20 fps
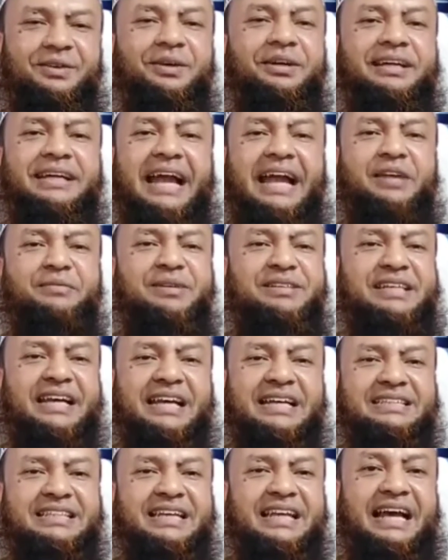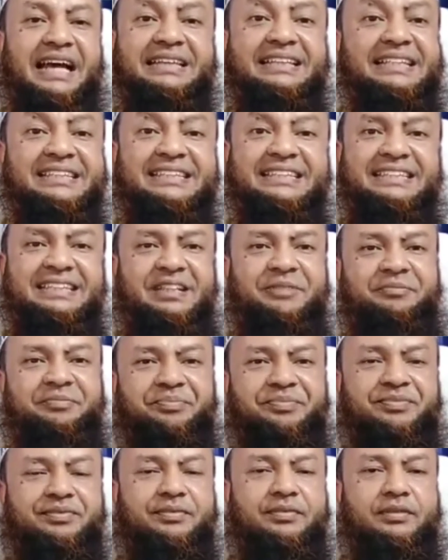ওই গায়েবি জানাজার হাদিস দিয়ে
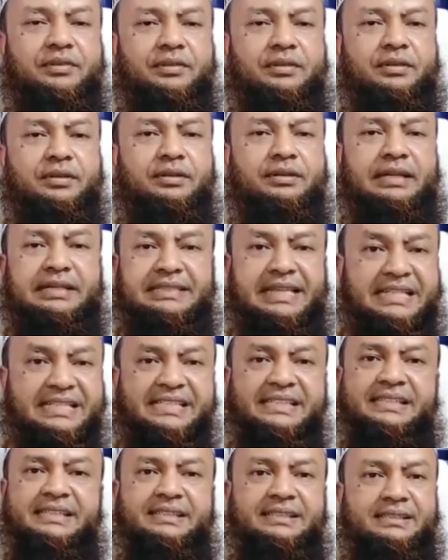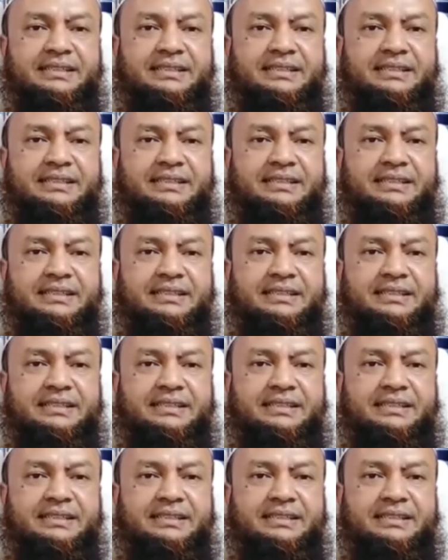নাজাসি